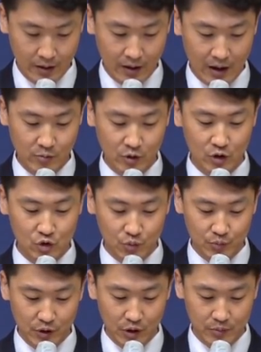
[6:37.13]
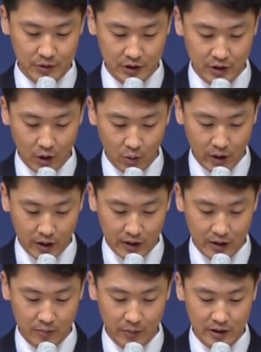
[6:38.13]
아무런 준비 없이 여호와의
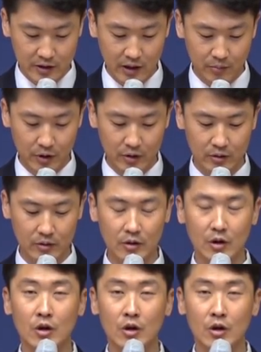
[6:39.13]
날을 맞이하면